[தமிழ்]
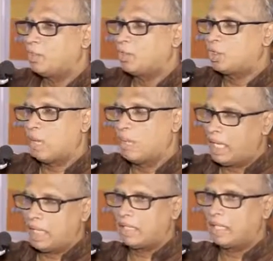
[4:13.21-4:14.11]
போட்டு
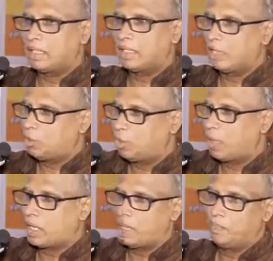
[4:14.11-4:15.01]
அபகரிக்கிறது அது ஒரு
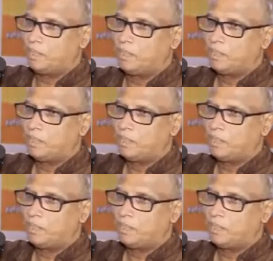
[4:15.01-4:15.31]
பக்கம்